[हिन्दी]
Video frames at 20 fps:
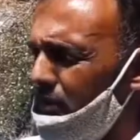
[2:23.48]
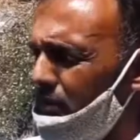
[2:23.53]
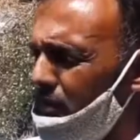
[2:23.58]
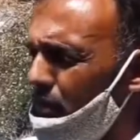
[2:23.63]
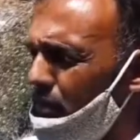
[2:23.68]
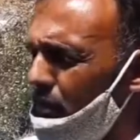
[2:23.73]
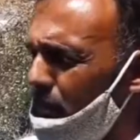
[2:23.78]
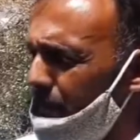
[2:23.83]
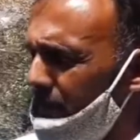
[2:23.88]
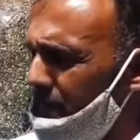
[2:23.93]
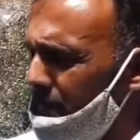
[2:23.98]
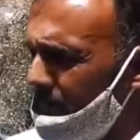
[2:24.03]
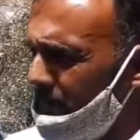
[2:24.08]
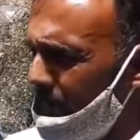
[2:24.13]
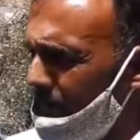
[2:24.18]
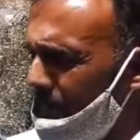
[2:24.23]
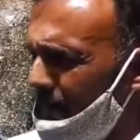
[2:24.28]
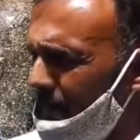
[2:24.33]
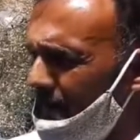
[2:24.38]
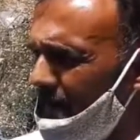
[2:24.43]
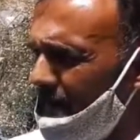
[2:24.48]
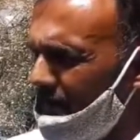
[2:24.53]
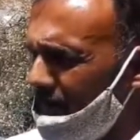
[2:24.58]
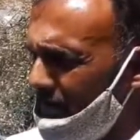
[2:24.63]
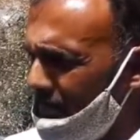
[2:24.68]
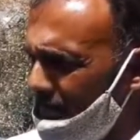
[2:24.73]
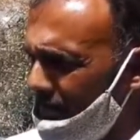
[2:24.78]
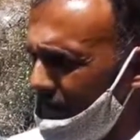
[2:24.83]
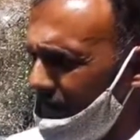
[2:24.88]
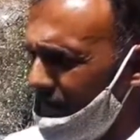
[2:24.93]
स्कूल फीस के बारे
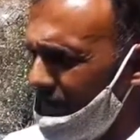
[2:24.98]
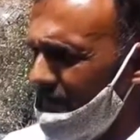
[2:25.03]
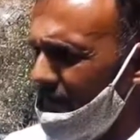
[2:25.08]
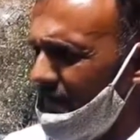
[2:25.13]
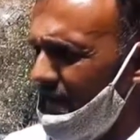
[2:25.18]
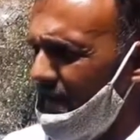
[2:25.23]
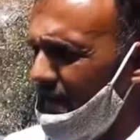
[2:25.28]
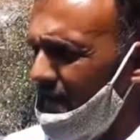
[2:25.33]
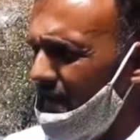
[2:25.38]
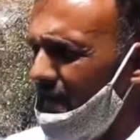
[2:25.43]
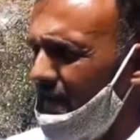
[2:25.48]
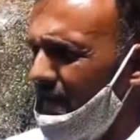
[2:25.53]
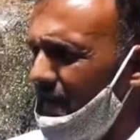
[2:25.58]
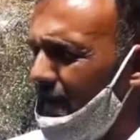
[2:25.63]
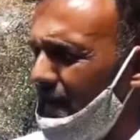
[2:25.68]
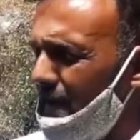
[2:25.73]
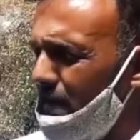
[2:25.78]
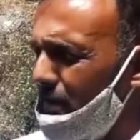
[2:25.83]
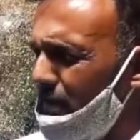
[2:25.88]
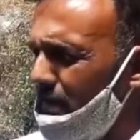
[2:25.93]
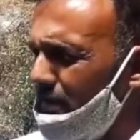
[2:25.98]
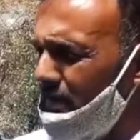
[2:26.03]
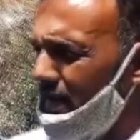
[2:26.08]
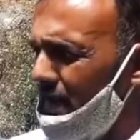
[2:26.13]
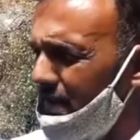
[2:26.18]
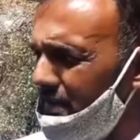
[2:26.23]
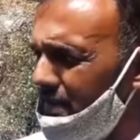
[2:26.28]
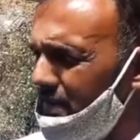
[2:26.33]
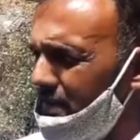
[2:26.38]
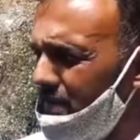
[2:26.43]
में दी जाए एनुअल
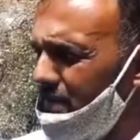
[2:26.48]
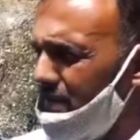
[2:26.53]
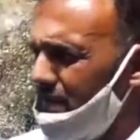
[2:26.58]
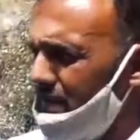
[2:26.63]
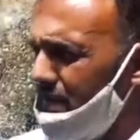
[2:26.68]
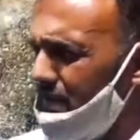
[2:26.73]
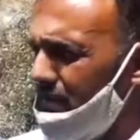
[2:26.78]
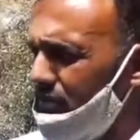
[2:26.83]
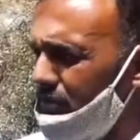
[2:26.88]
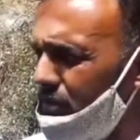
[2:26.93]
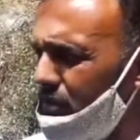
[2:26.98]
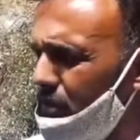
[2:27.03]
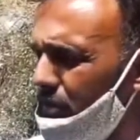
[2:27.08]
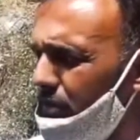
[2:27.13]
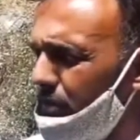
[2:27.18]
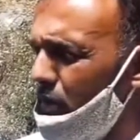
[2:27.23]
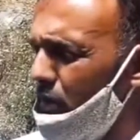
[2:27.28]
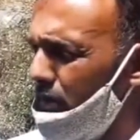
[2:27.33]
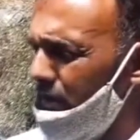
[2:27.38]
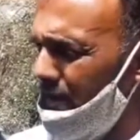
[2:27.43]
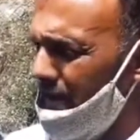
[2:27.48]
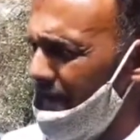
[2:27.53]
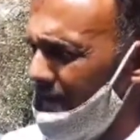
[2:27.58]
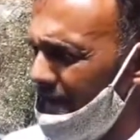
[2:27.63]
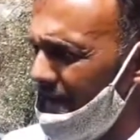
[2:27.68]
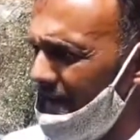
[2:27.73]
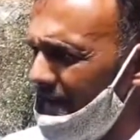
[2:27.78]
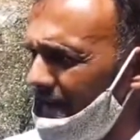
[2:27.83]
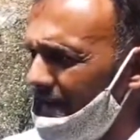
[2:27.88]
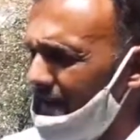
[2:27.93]
चार्जेज स्कूल बहुत ले
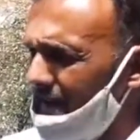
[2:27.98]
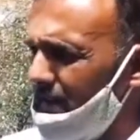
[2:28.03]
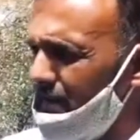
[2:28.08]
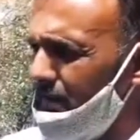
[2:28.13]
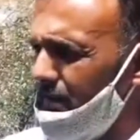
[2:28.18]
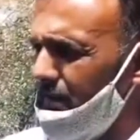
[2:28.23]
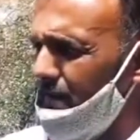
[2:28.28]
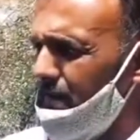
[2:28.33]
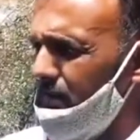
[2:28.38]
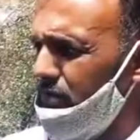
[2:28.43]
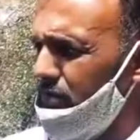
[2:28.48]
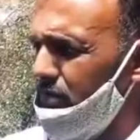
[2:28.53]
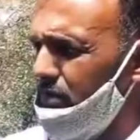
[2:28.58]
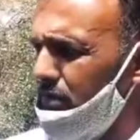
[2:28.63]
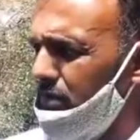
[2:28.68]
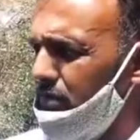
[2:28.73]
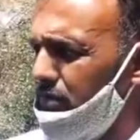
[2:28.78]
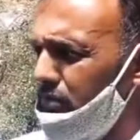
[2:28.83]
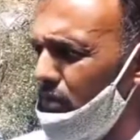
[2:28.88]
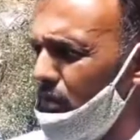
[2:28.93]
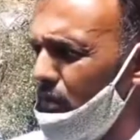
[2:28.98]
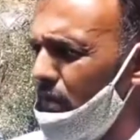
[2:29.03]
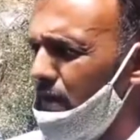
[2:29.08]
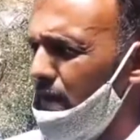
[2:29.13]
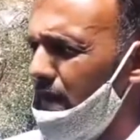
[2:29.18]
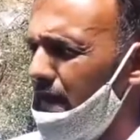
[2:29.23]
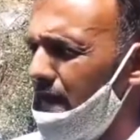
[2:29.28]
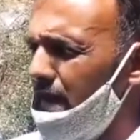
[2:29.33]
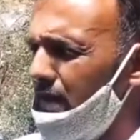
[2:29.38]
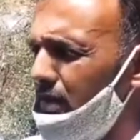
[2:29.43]
रहा है मतलब स्कूल
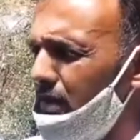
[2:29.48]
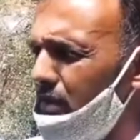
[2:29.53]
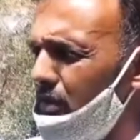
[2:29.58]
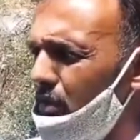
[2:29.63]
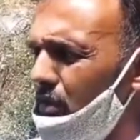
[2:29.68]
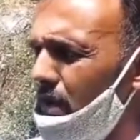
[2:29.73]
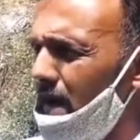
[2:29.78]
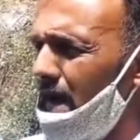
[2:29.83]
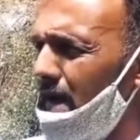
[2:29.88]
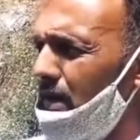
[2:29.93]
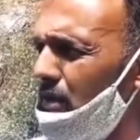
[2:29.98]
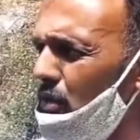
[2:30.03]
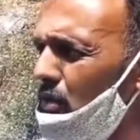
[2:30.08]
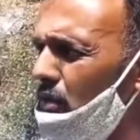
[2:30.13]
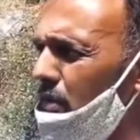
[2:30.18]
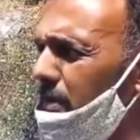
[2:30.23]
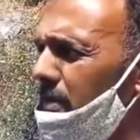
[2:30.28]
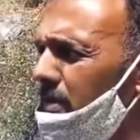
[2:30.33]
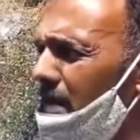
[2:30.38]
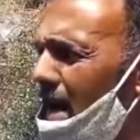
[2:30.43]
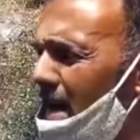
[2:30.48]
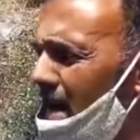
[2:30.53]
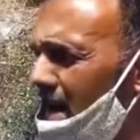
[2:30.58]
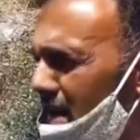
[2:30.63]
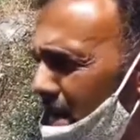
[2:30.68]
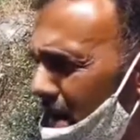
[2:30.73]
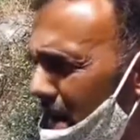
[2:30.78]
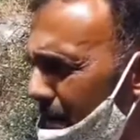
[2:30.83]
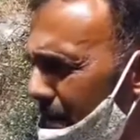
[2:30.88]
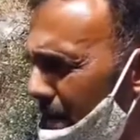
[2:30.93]
ने खुला लूट मचा
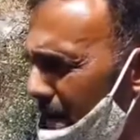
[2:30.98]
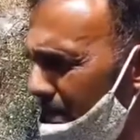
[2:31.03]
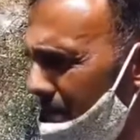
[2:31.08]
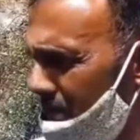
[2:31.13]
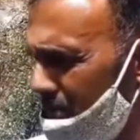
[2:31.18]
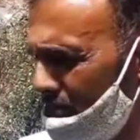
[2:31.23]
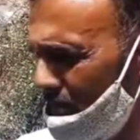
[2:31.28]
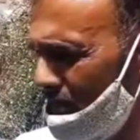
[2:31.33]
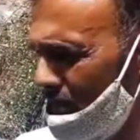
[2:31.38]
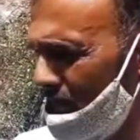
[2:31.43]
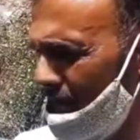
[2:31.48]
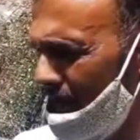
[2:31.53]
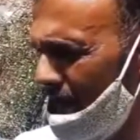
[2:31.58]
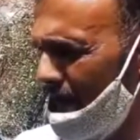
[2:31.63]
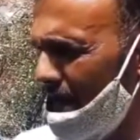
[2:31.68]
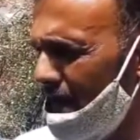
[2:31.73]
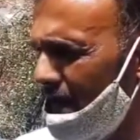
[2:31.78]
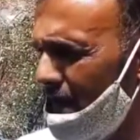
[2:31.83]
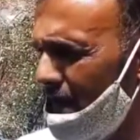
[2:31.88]
रखी है प्राइवेट स्कूलों ने